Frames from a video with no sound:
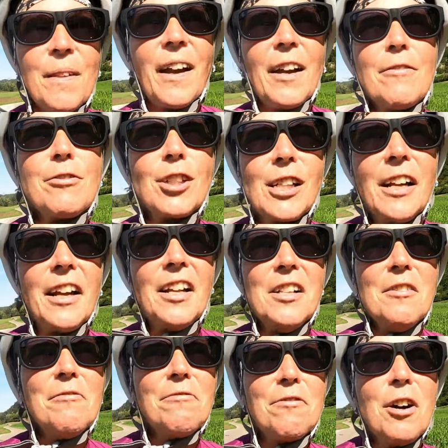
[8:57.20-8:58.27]
Dreiviertel
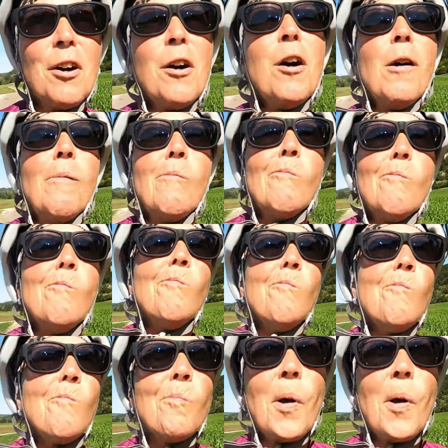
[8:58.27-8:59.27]
elf. Hm,